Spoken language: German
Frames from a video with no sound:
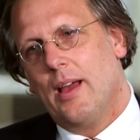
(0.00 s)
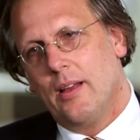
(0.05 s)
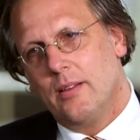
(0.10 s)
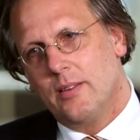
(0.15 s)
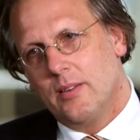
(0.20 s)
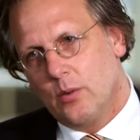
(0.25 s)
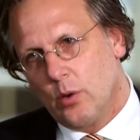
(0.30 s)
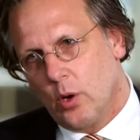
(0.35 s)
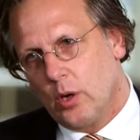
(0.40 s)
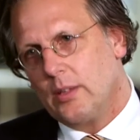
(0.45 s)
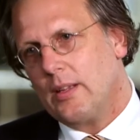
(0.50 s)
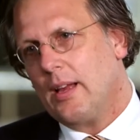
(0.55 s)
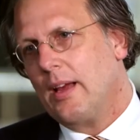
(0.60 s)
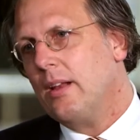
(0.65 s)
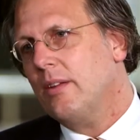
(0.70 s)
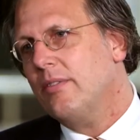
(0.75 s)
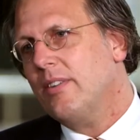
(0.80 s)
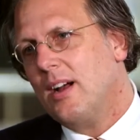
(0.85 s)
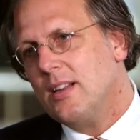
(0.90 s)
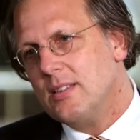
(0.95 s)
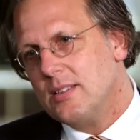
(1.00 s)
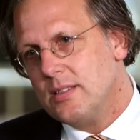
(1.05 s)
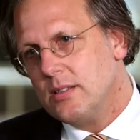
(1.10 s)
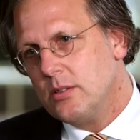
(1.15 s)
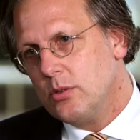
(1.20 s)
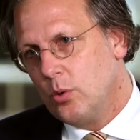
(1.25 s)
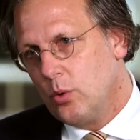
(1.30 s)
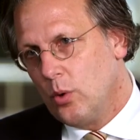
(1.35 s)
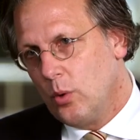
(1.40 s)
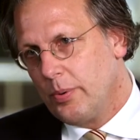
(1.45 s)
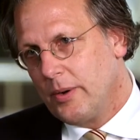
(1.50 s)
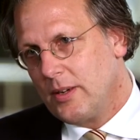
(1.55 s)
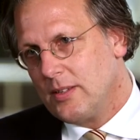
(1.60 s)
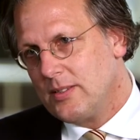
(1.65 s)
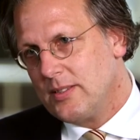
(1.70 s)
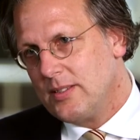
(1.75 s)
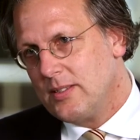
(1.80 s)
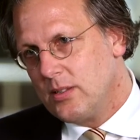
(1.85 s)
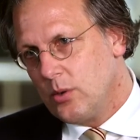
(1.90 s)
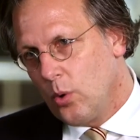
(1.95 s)
erzeugt eine wahnsinnig hohe
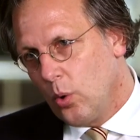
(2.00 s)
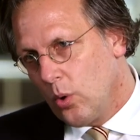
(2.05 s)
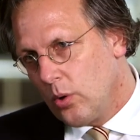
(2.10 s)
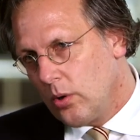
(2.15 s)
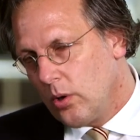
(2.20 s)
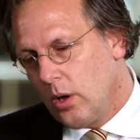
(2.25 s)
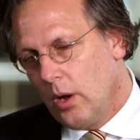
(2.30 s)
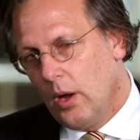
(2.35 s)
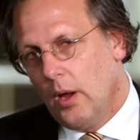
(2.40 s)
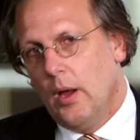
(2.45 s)
Präzision